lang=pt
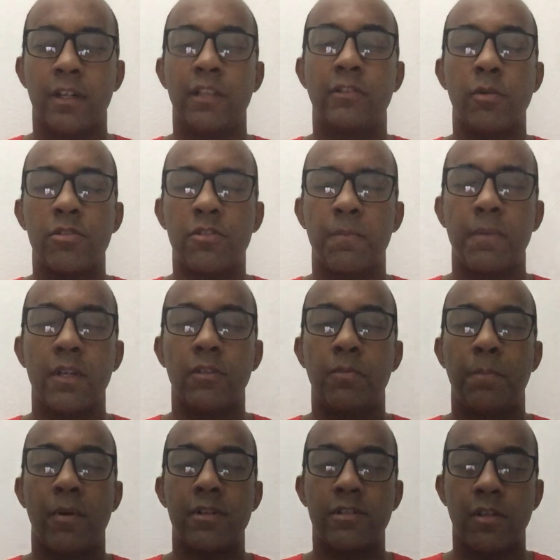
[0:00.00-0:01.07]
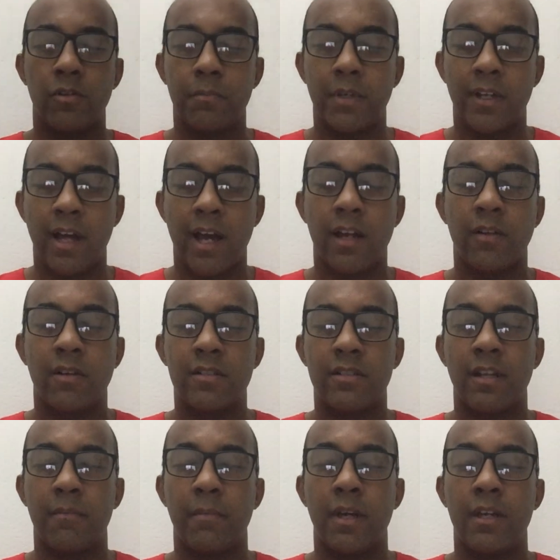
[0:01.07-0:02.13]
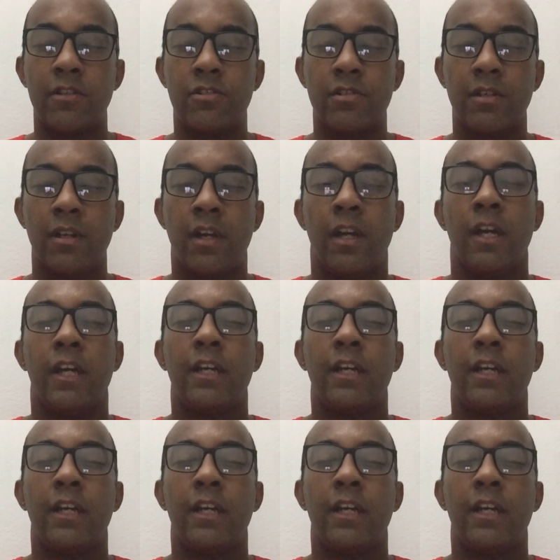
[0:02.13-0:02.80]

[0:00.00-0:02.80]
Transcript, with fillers: Que teu espírito possa iluminar a nossa mente